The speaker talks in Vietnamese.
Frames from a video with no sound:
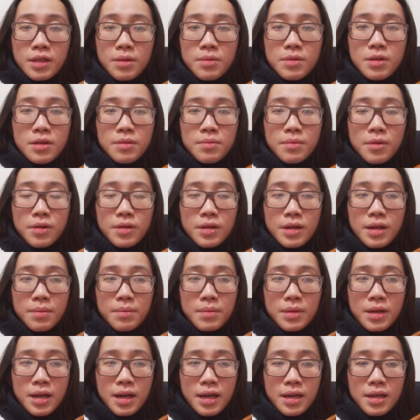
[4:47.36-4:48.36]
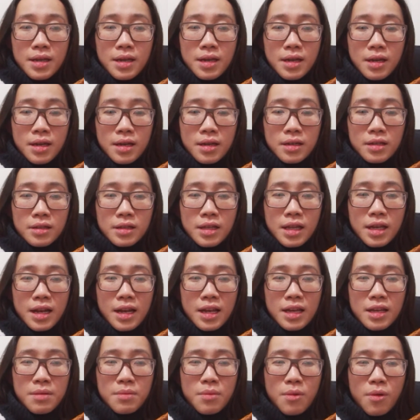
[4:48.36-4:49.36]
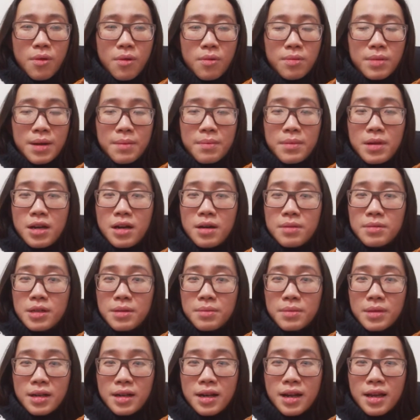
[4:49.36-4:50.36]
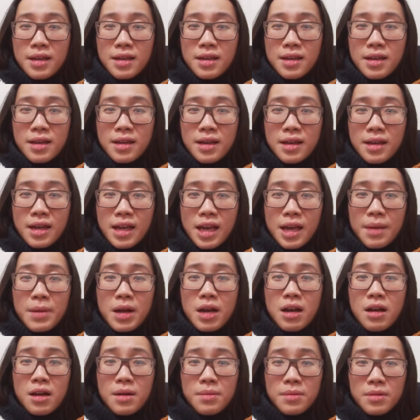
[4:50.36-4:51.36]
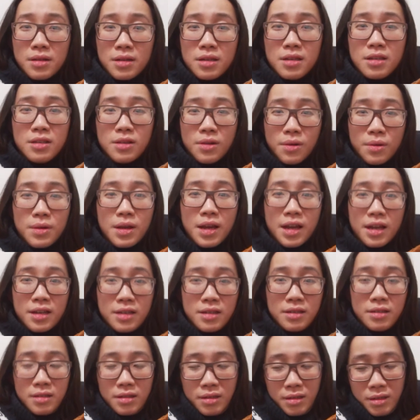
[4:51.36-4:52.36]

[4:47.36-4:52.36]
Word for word: giống như mỗi năm mình lấy hình ờ, ta lấy bốn năm lớp thì mình lấy ờ, hai ba lớp thôi ví dụ vậy